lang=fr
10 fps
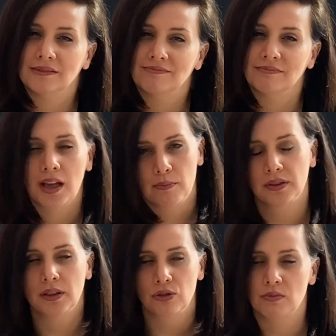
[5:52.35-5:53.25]
Ah,
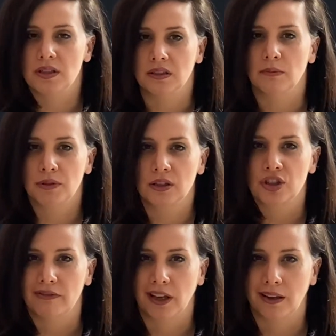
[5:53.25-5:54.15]
peut-être d'humilité, peut-être que
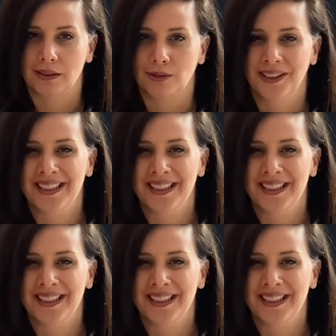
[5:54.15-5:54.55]
j'avais raison.